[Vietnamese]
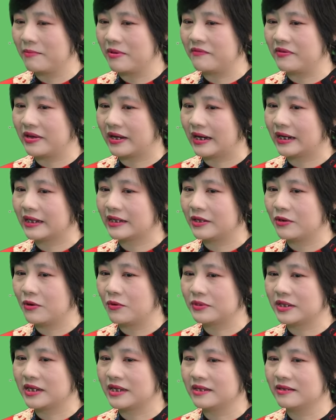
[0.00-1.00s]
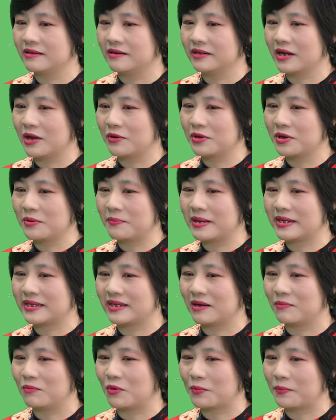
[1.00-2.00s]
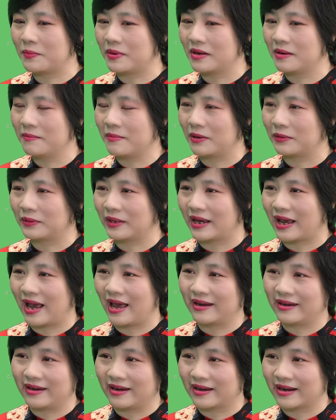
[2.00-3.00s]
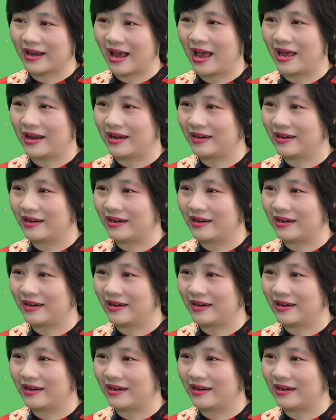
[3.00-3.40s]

bởi vì các chế độ dinh dưỡng nếu như bây giờ một bữa mà có thể ăn đến cả